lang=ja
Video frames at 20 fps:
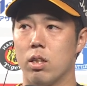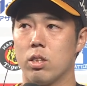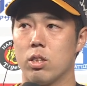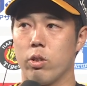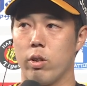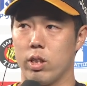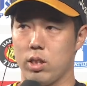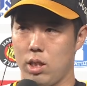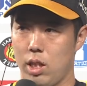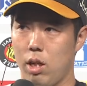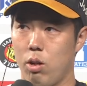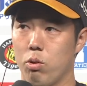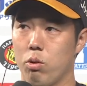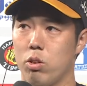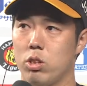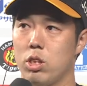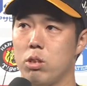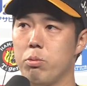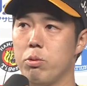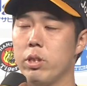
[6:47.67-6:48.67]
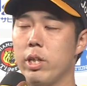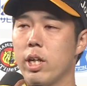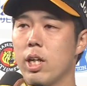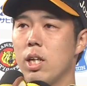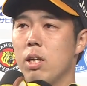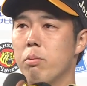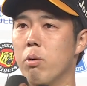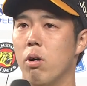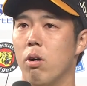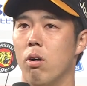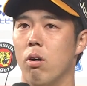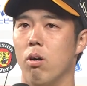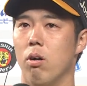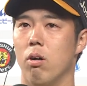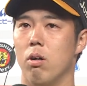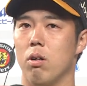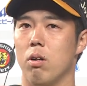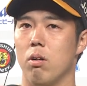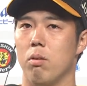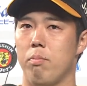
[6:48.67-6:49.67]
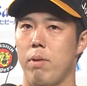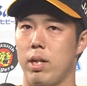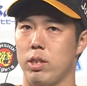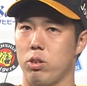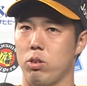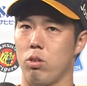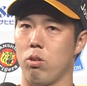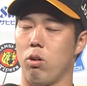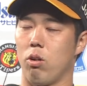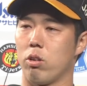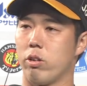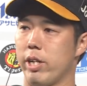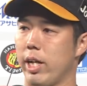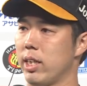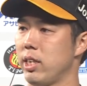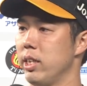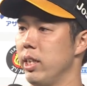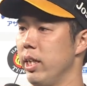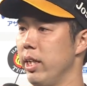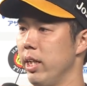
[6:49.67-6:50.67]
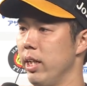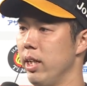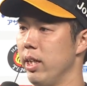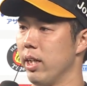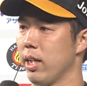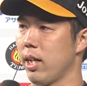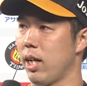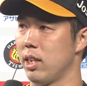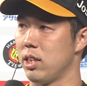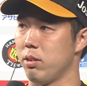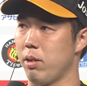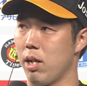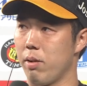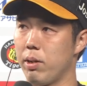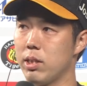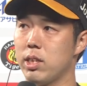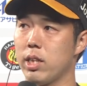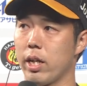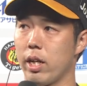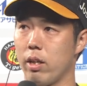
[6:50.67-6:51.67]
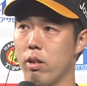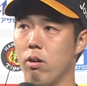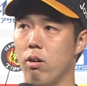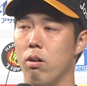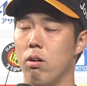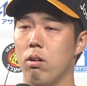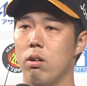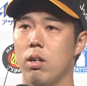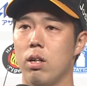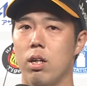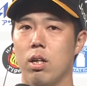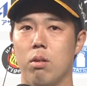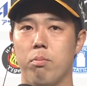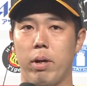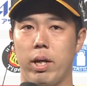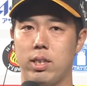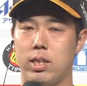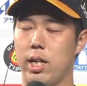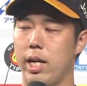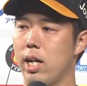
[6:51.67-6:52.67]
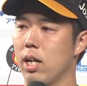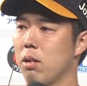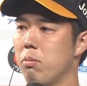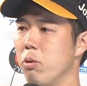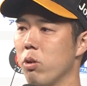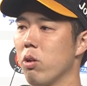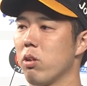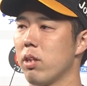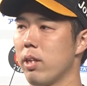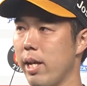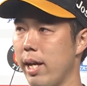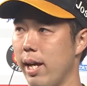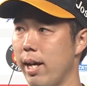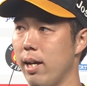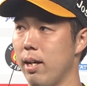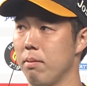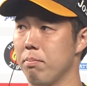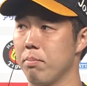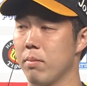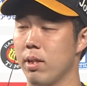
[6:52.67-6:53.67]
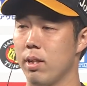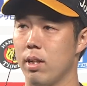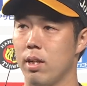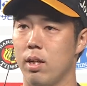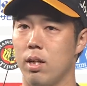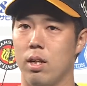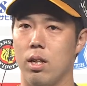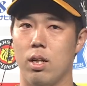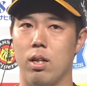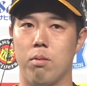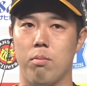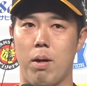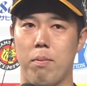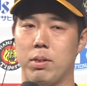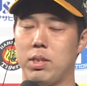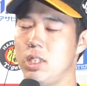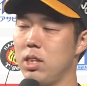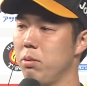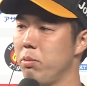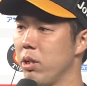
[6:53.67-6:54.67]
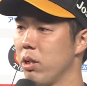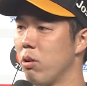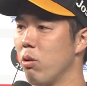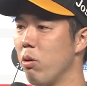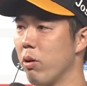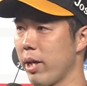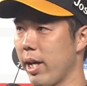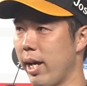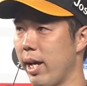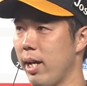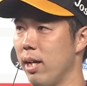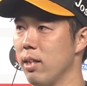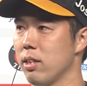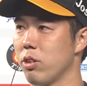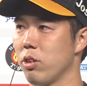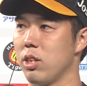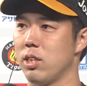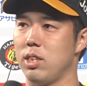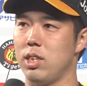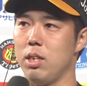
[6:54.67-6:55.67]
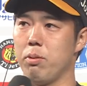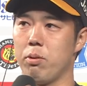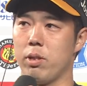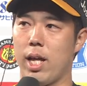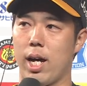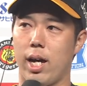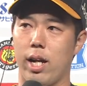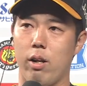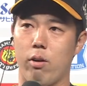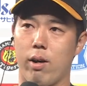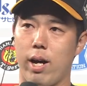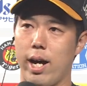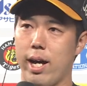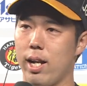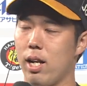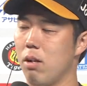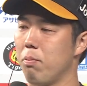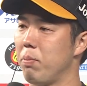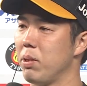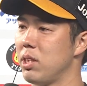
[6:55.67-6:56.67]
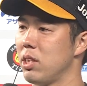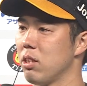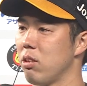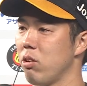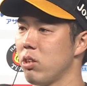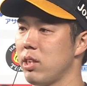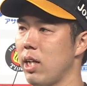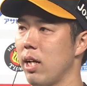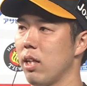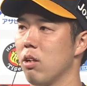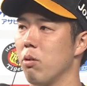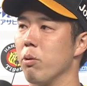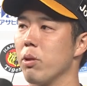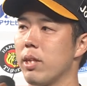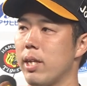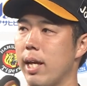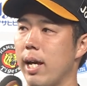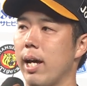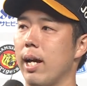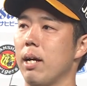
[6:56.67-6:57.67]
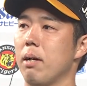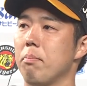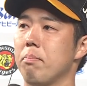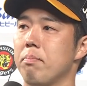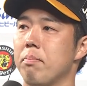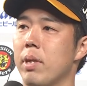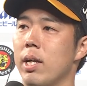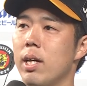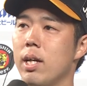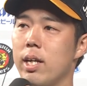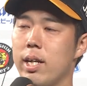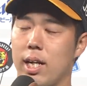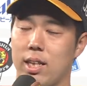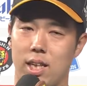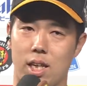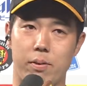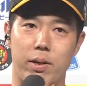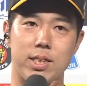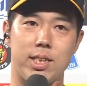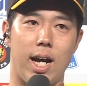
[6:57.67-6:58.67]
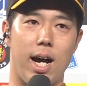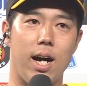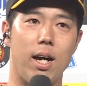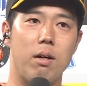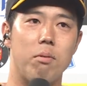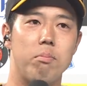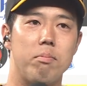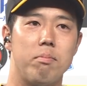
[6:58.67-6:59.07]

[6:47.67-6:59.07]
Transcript: そうですね本当自分的にもまあ、ちょっと悔しい感じはありましたけど、まあ、いち早く戻って、まあ、チームに貢献そしてチームの流れを変えるピッチングをしたいと思ってやってきました。